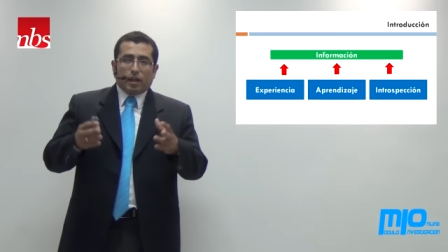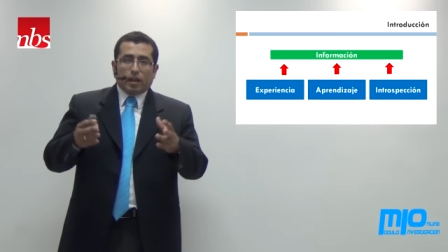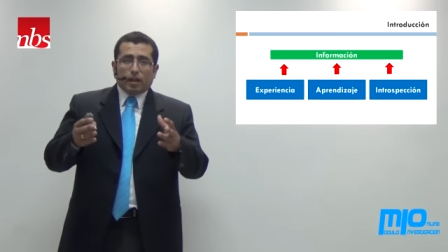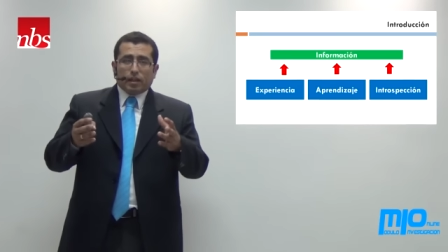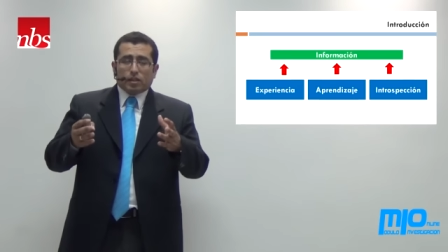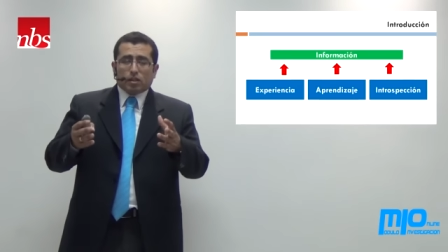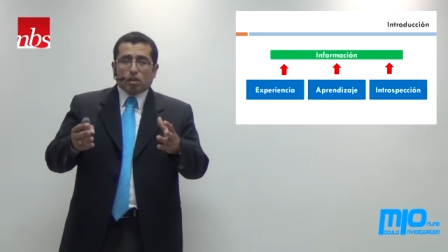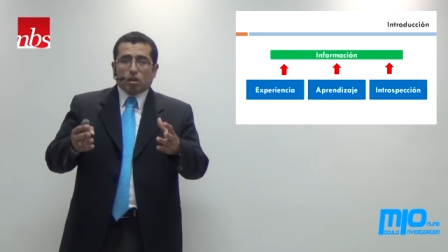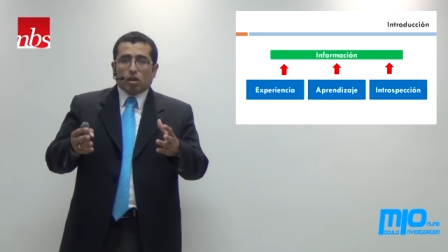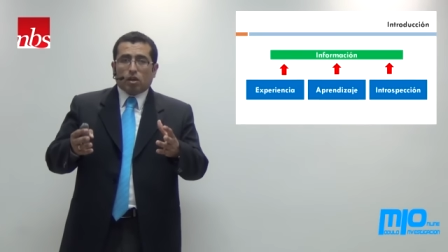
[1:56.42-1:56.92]

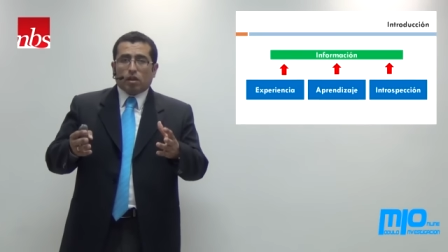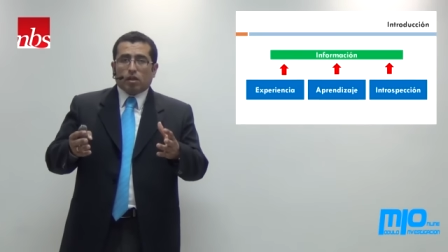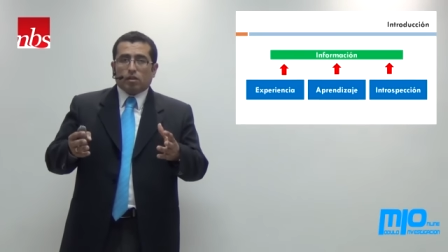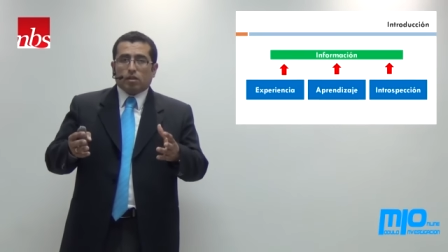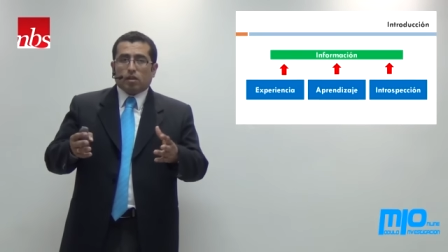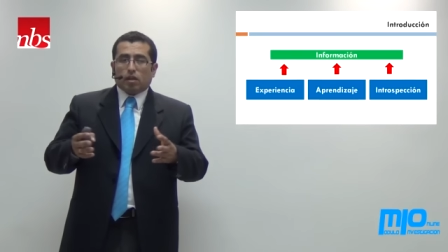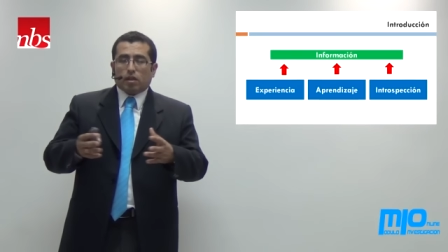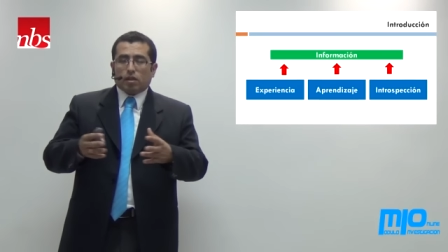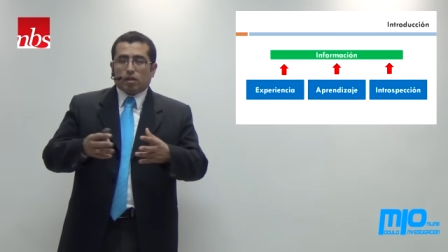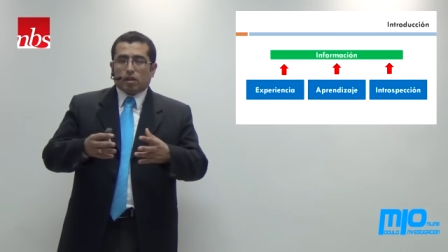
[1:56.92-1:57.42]

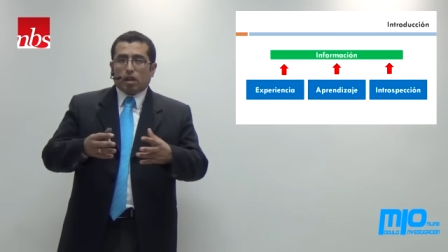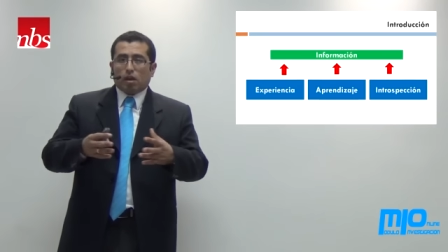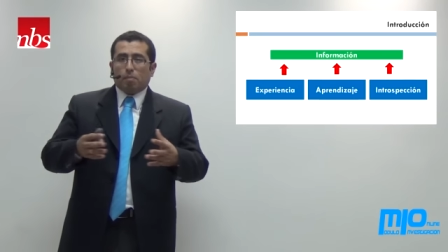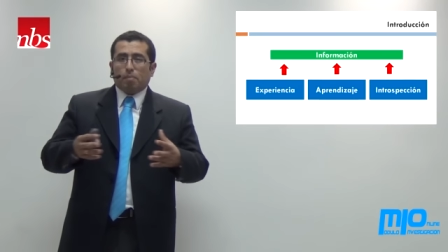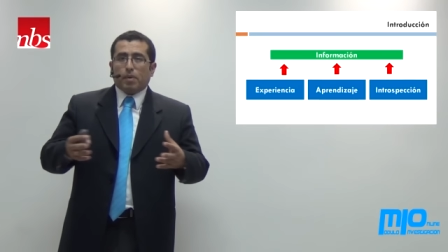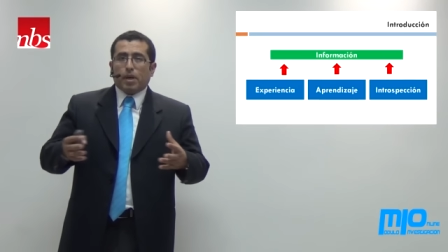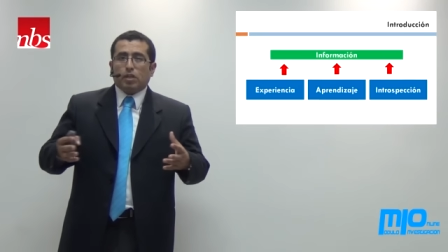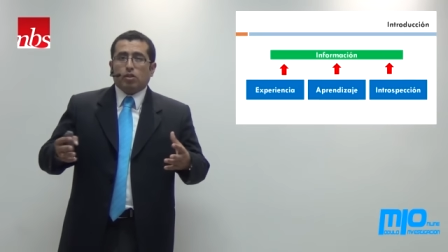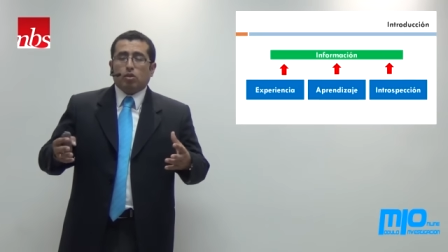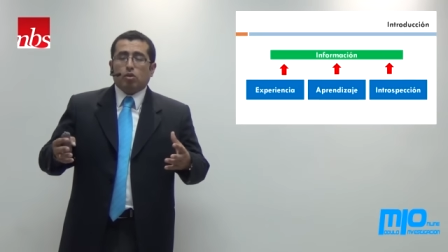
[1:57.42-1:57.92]
Estos eh,
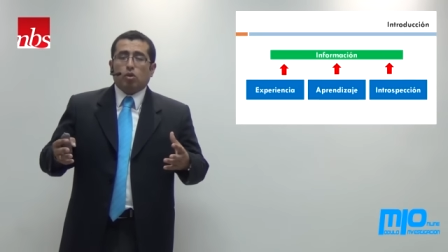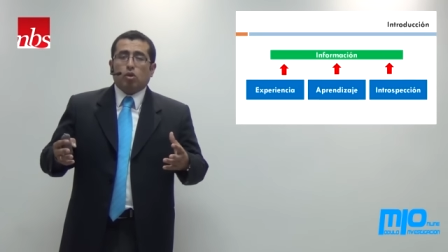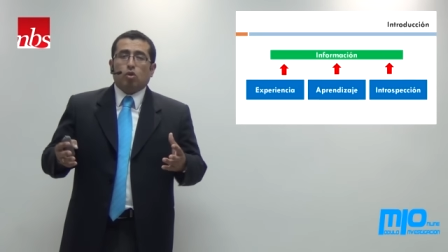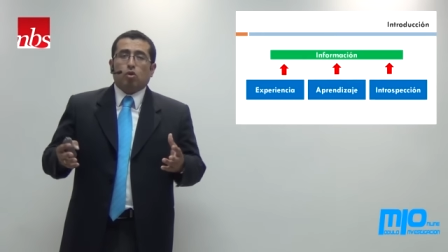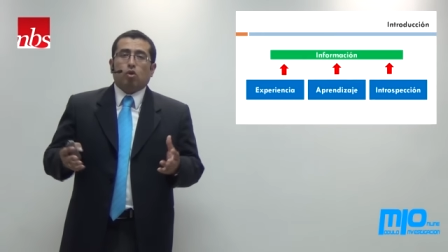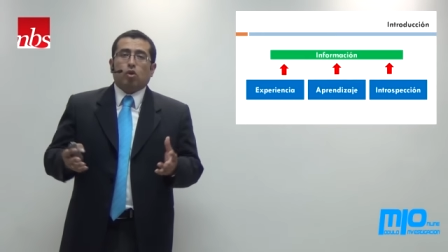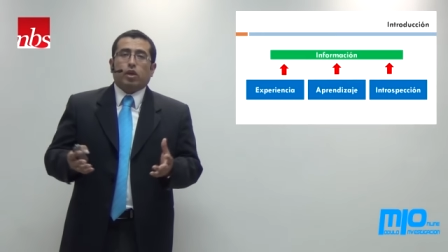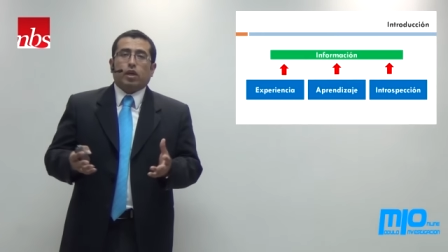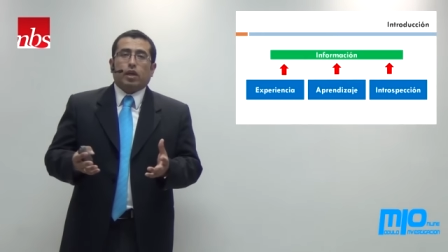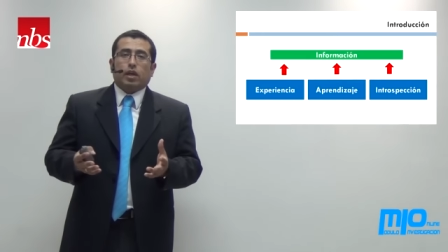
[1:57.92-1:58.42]
tres pasos
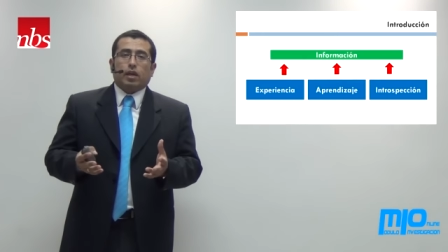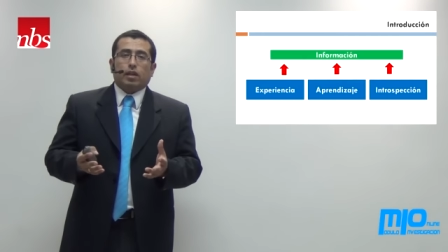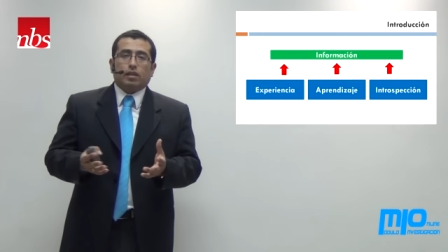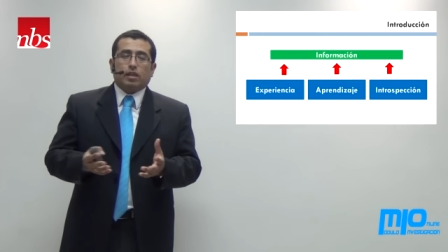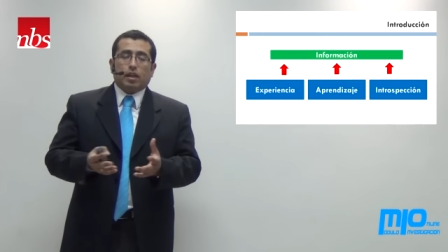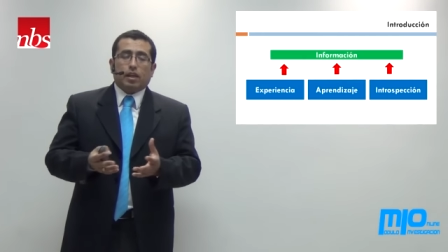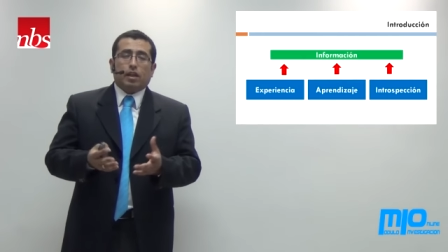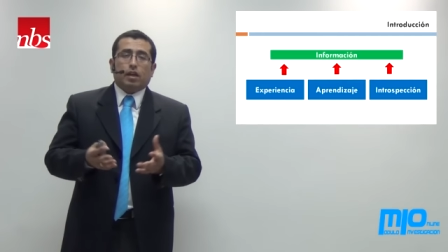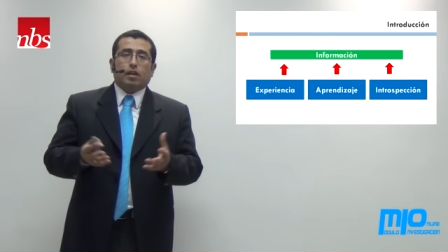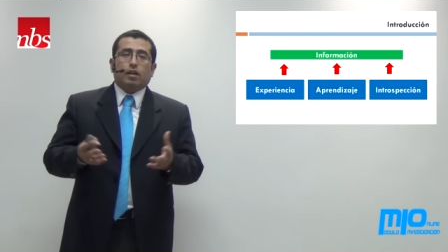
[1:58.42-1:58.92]
lo que
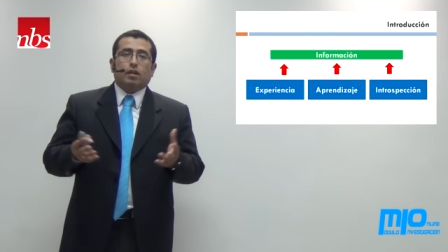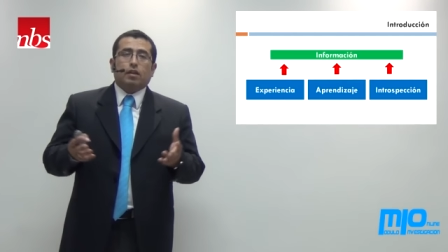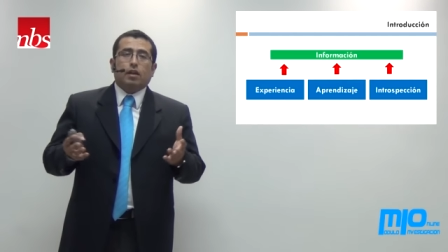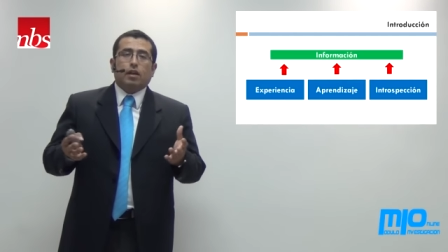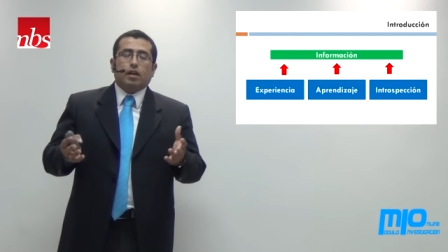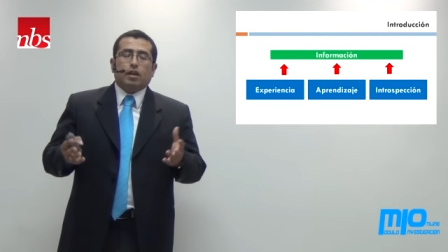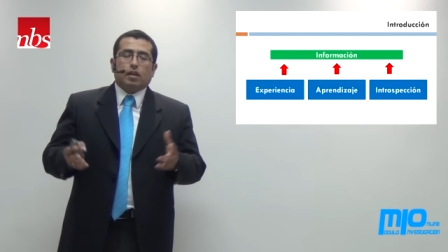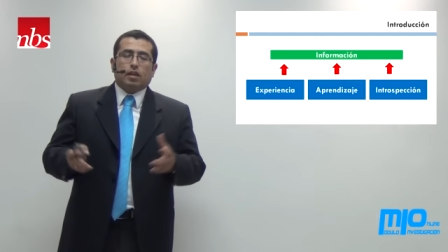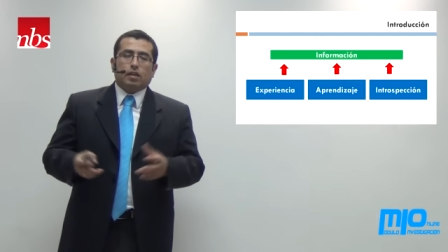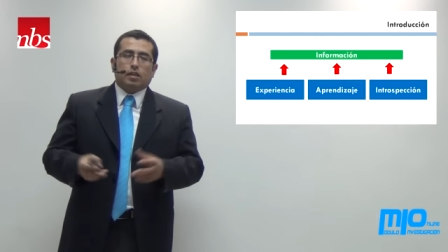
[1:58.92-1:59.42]
generan
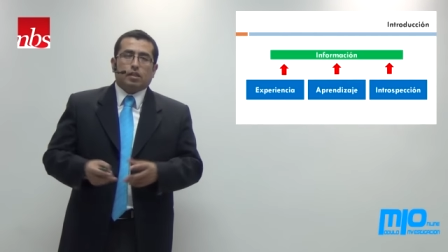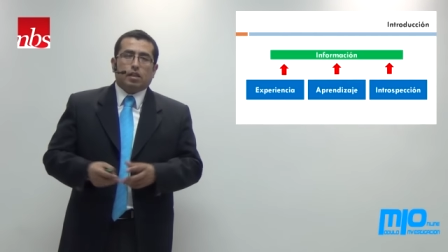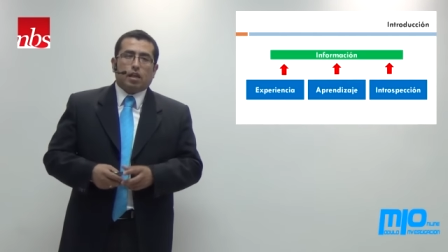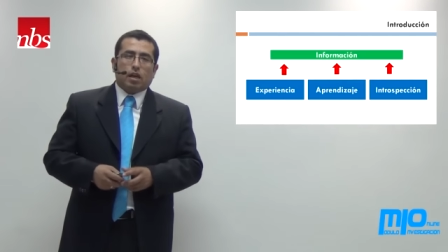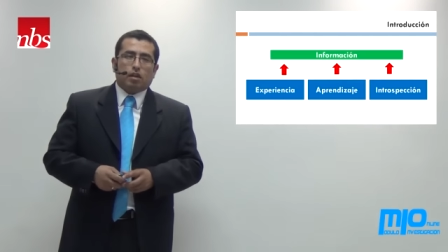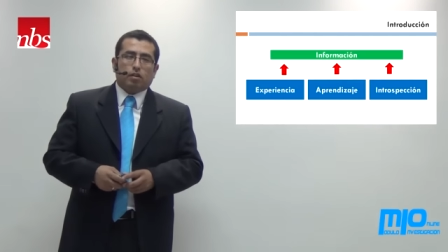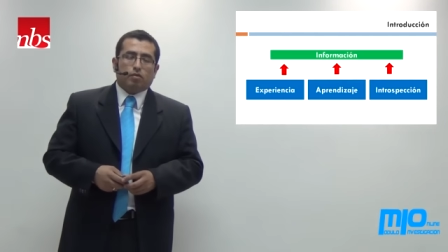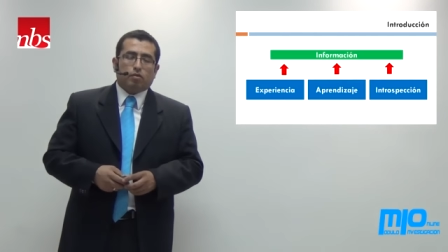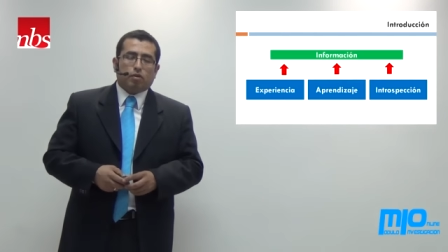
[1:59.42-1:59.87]
es la